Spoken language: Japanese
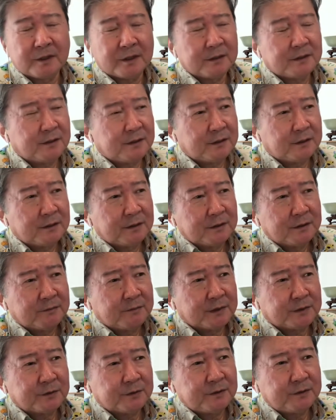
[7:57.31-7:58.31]
で、
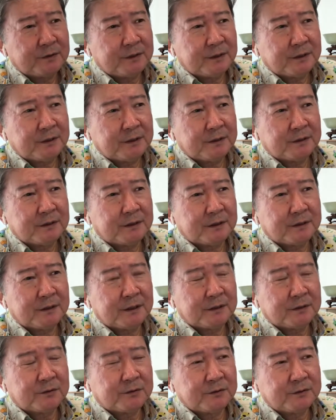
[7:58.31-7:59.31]
まあ、それでだん
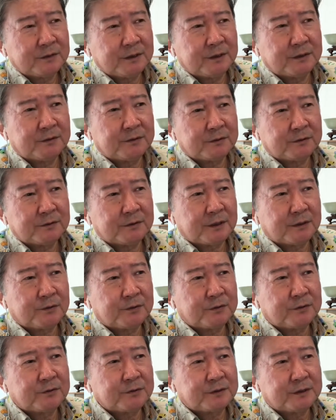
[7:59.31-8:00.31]
だんこうねいろいろな
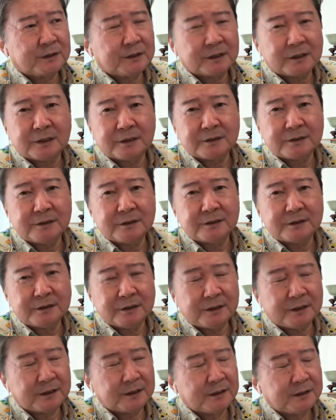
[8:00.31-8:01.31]
方向性が変わってき
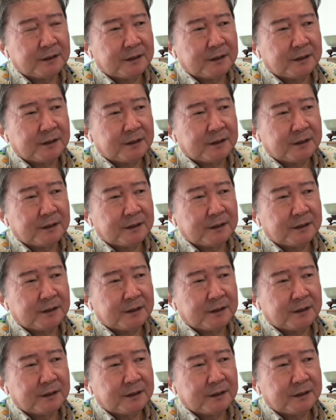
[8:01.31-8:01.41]
て、